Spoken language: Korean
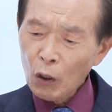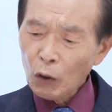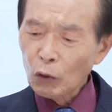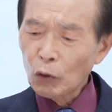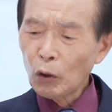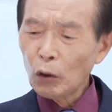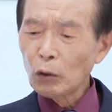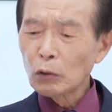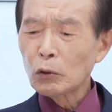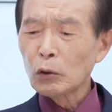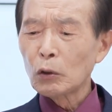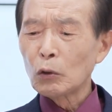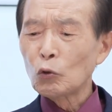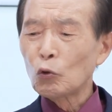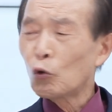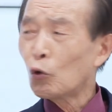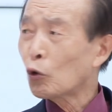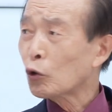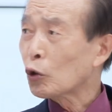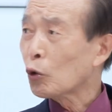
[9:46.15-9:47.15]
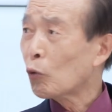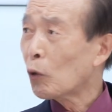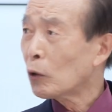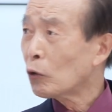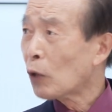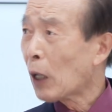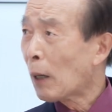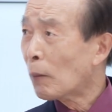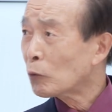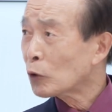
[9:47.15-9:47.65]
그 저
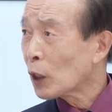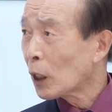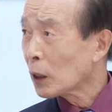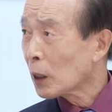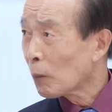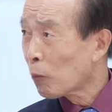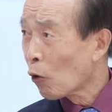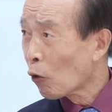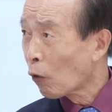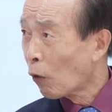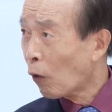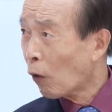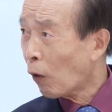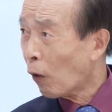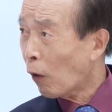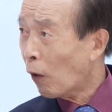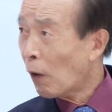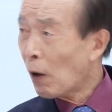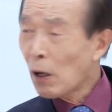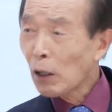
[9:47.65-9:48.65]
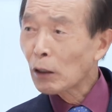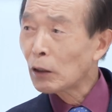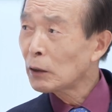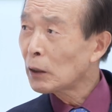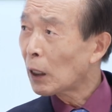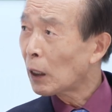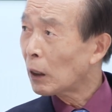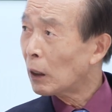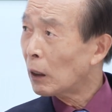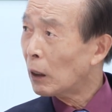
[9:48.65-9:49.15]
뉴스원도 안 찾아보고 예,
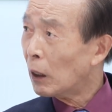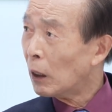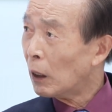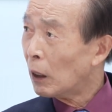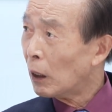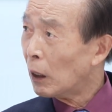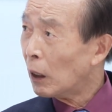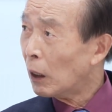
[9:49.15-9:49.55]
그냥 예.